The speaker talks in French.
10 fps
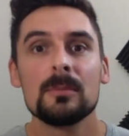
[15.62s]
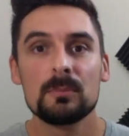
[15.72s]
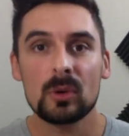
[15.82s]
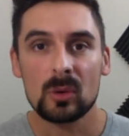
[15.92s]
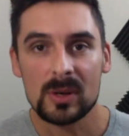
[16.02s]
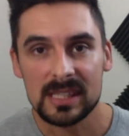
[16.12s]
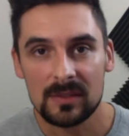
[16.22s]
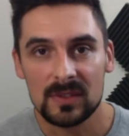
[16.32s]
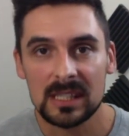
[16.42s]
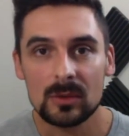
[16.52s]
Pourquoi cette
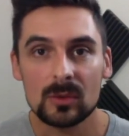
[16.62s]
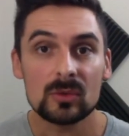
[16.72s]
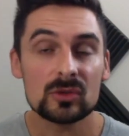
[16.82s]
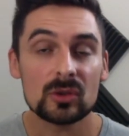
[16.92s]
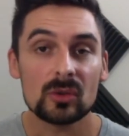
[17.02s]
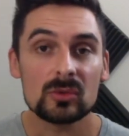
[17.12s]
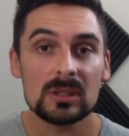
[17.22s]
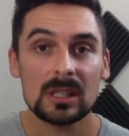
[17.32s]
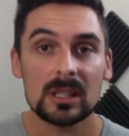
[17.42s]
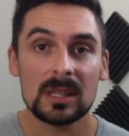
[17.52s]
vidéo
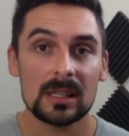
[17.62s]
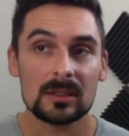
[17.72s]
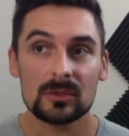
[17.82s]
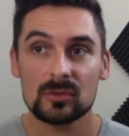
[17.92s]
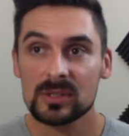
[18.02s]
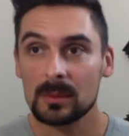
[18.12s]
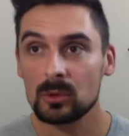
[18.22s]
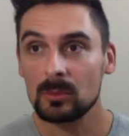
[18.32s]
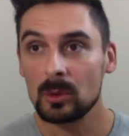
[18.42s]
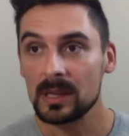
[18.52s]
aujourd'hui Eh bien, tout
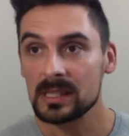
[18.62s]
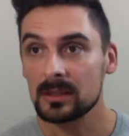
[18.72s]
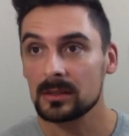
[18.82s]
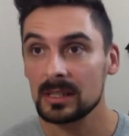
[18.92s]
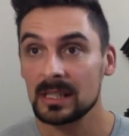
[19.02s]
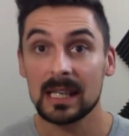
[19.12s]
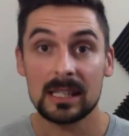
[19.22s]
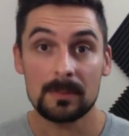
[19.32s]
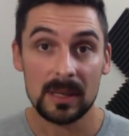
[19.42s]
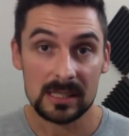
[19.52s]
simplement parce qu'il y a
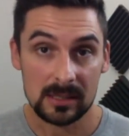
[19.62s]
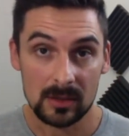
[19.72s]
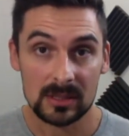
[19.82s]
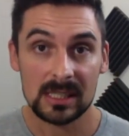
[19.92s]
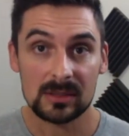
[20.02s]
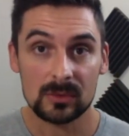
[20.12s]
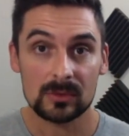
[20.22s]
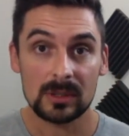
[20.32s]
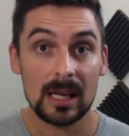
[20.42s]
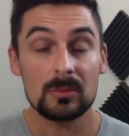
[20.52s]
des personnes qui
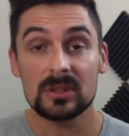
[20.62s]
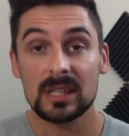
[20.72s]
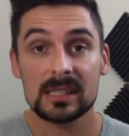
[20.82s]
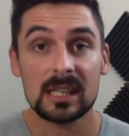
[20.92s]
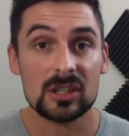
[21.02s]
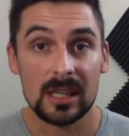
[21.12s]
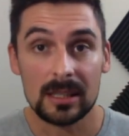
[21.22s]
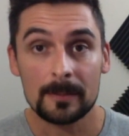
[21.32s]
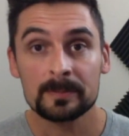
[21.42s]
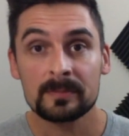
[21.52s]
sont abonnées à cette
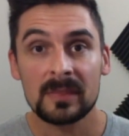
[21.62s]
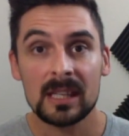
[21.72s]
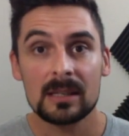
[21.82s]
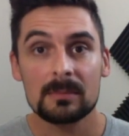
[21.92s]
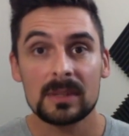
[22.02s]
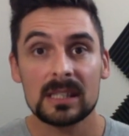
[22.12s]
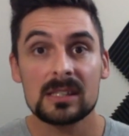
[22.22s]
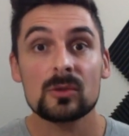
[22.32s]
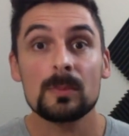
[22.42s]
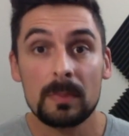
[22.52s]
chaîne, mais qui ne
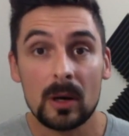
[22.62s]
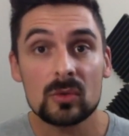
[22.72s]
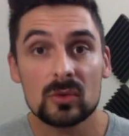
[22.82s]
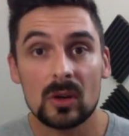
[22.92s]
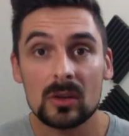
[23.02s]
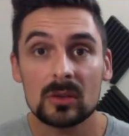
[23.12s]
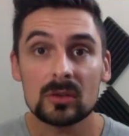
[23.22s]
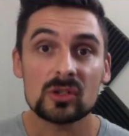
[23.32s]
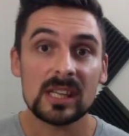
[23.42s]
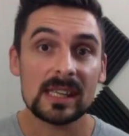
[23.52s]
sont pas au courant
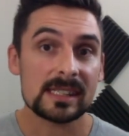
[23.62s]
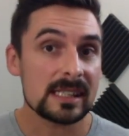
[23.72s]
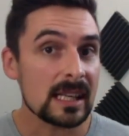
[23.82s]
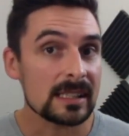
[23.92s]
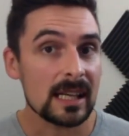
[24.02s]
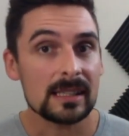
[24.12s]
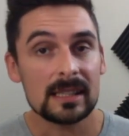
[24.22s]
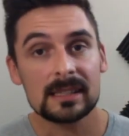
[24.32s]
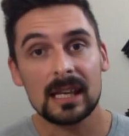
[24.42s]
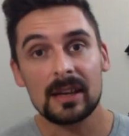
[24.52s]
que j'ai un site
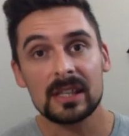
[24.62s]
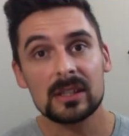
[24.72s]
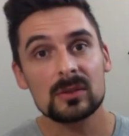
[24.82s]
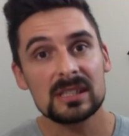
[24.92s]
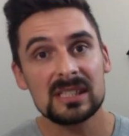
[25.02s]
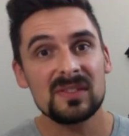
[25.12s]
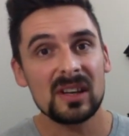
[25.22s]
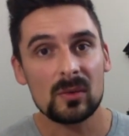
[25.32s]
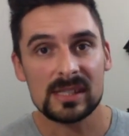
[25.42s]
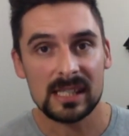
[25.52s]
internet avec
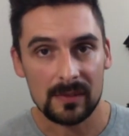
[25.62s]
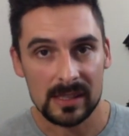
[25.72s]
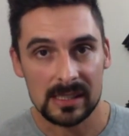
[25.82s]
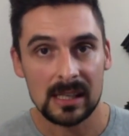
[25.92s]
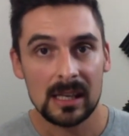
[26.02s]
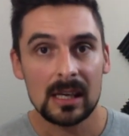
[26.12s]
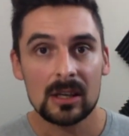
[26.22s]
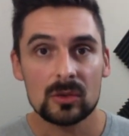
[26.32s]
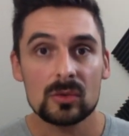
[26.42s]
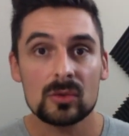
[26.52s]
différents services
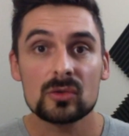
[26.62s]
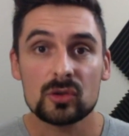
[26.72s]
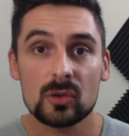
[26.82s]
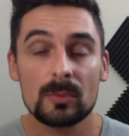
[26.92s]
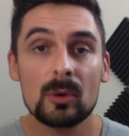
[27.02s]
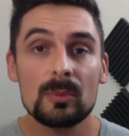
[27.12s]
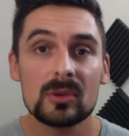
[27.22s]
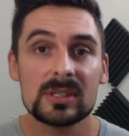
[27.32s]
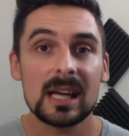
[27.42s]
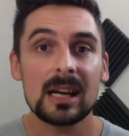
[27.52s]
que je
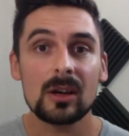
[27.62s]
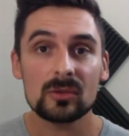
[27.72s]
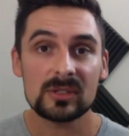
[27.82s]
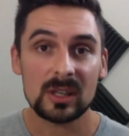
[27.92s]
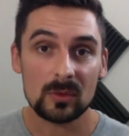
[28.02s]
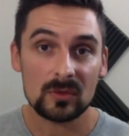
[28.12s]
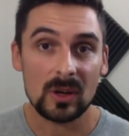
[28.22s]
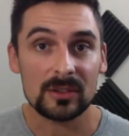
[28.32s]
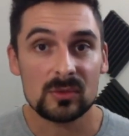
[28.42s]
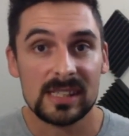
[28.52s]
propose. Alors, nous allons
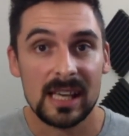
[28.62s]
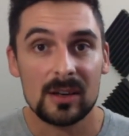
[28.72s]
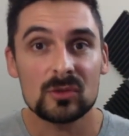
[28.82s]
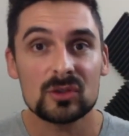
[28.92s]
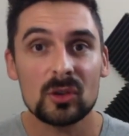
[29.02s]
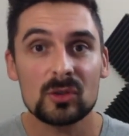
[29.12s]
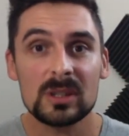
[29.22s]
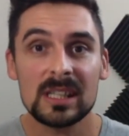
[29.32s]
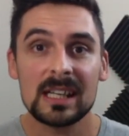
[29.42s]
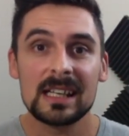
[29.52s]
voir tout ça
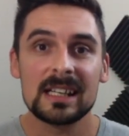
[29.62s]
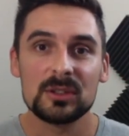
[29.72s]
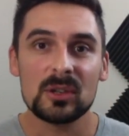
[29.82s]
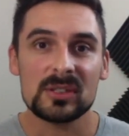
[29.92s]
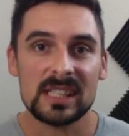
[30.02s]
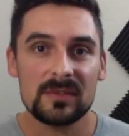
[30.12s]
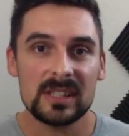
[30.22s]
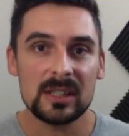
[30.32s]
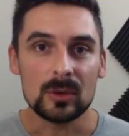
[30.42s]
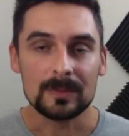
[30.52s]
aujourd'hui dans cette
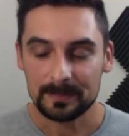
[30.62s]
vidéo.